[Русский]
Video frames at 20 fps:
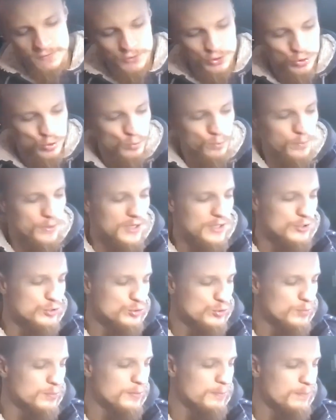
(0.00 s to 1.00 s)
они выступали,
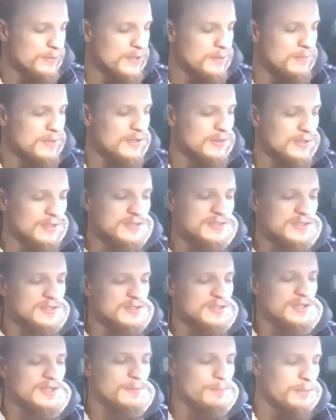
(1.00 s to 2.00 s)
чтобы поиметь, так
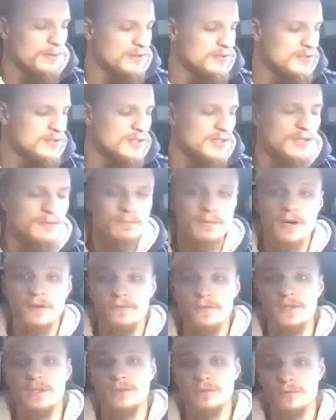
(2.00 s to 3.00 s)
сказать, дополнительный
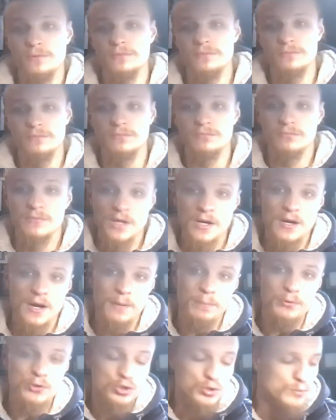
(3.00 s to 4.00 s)
профит, ну
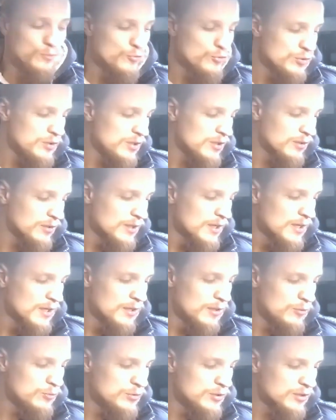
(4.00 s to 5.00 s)
а почему нет?
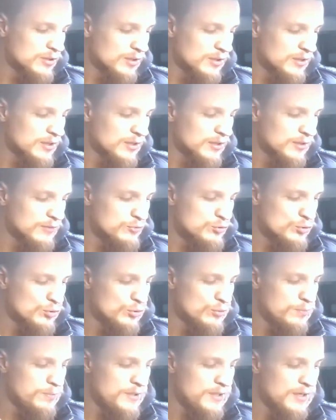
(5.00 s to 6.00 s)
Люди тогда это все
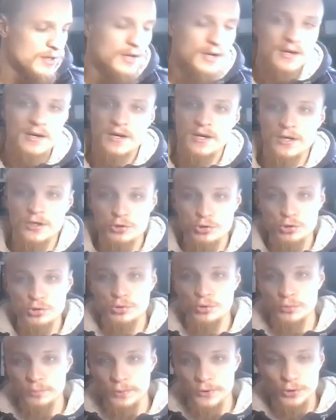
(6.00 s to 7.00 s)
любили. Хорошо,
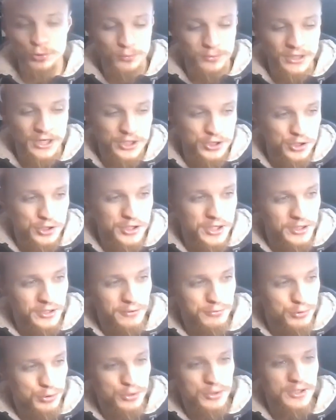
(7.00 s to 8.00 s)
что он потом дальше не
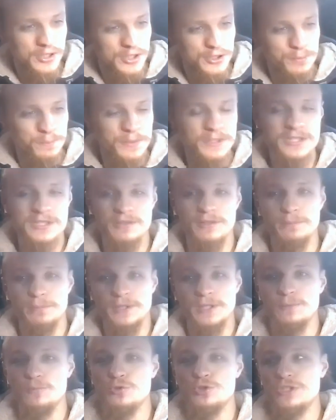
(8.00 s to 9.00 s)
это все не расписывал,
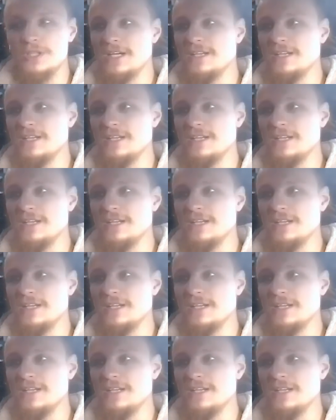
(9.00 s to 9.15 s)
потому